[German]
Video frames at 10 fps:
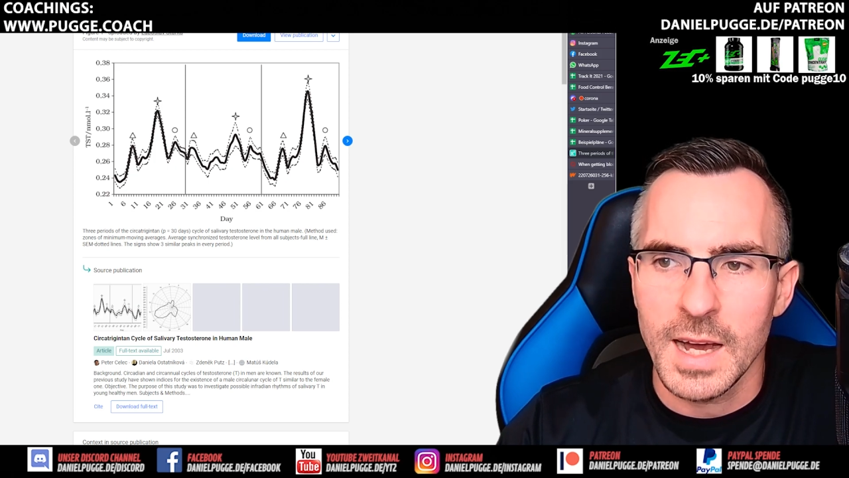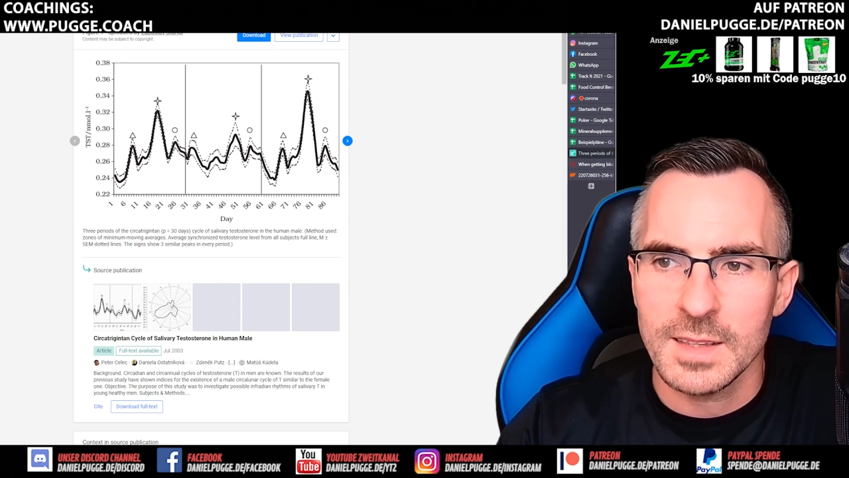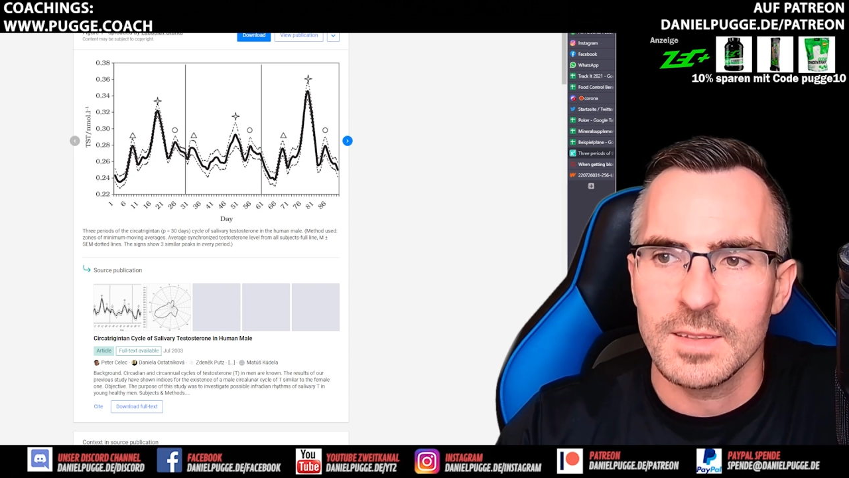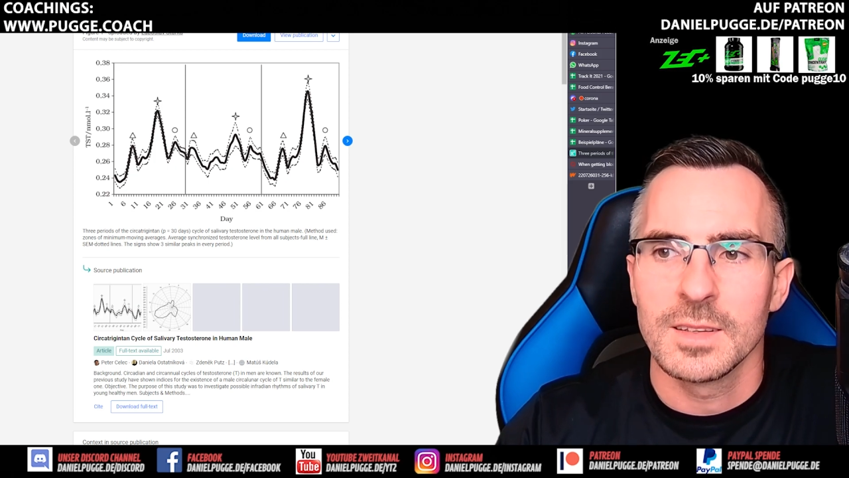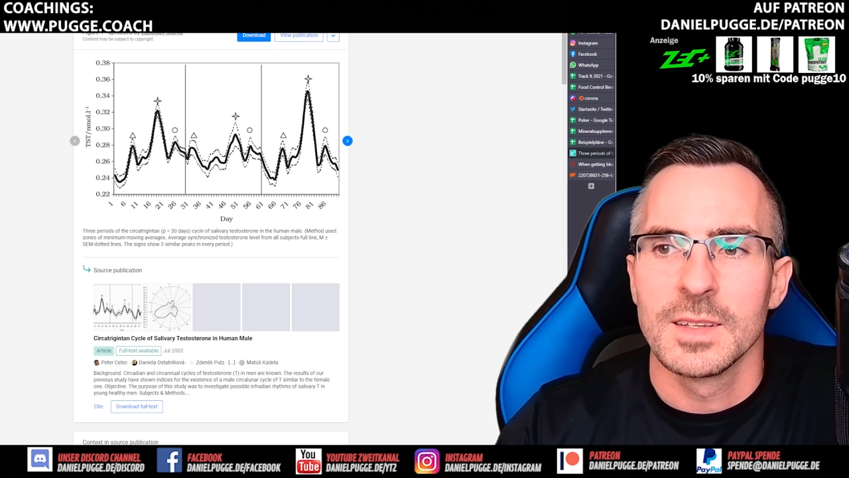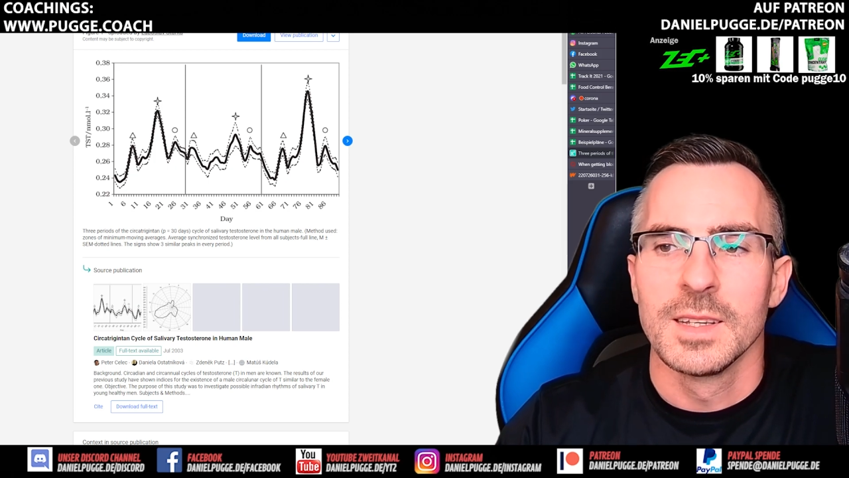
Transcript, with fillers: hat.